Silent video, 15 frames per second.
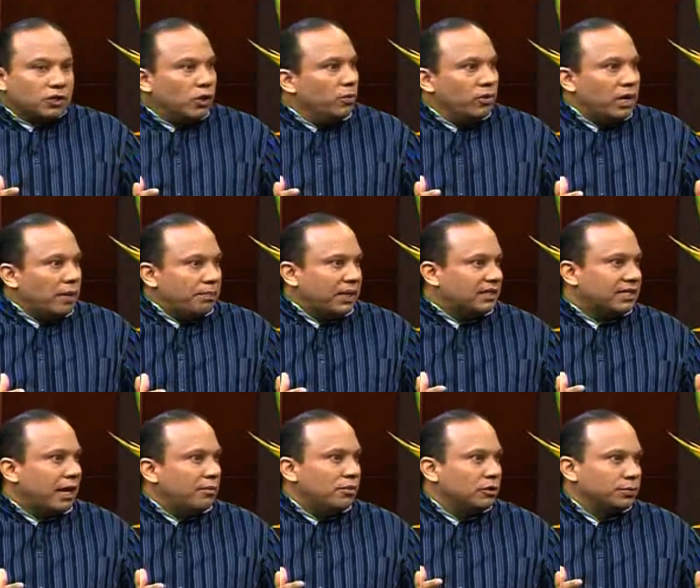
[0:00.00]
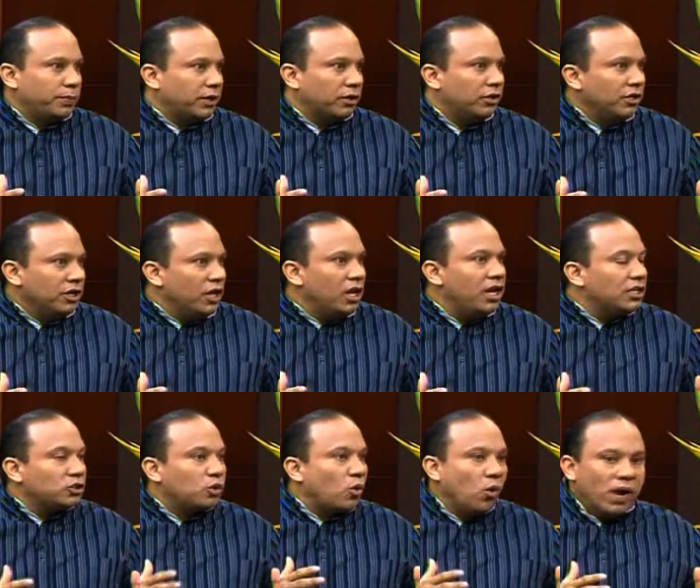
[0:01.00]
sé cómo la pasamos, pero
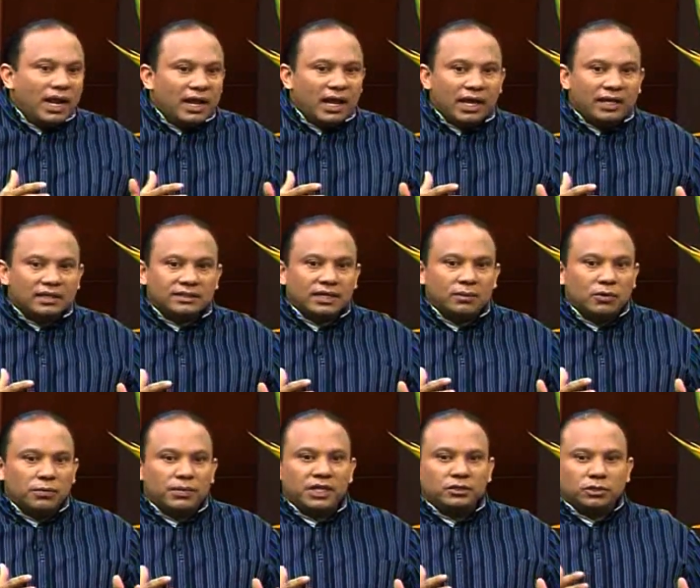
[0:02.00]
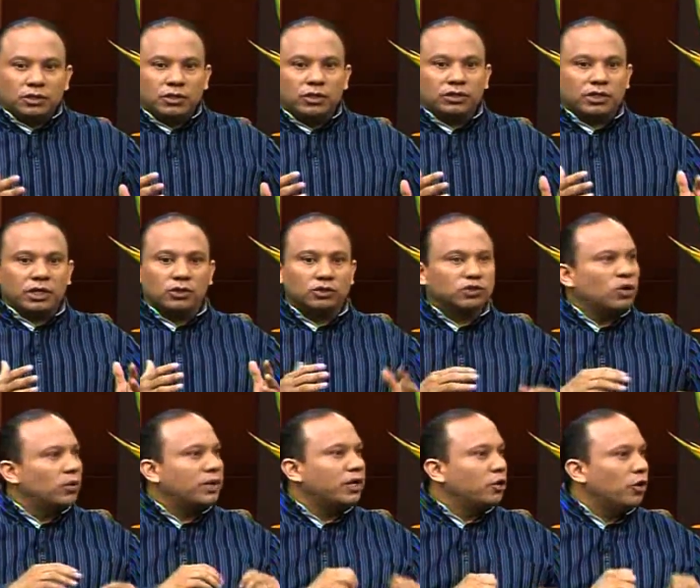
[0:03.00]
la escuela es el momento donde los
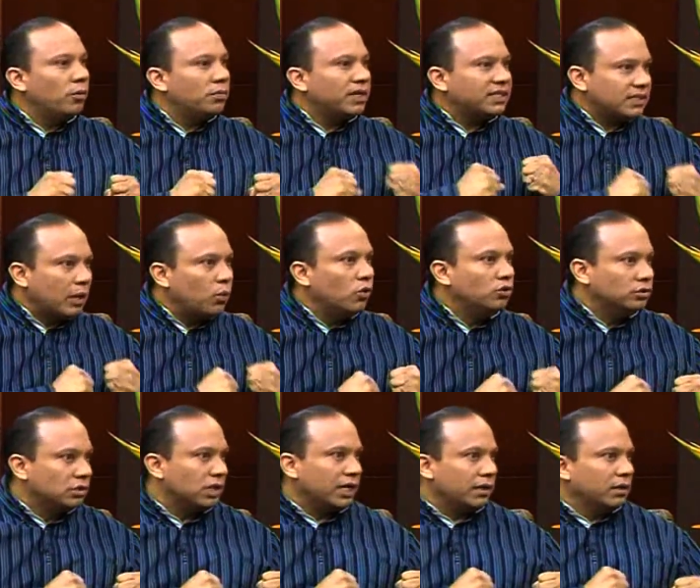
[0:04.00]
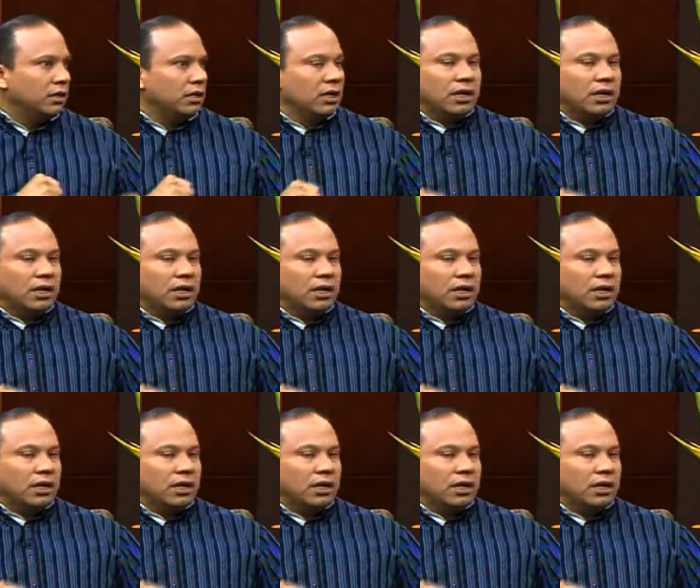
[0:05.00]
sobrenombres abundan.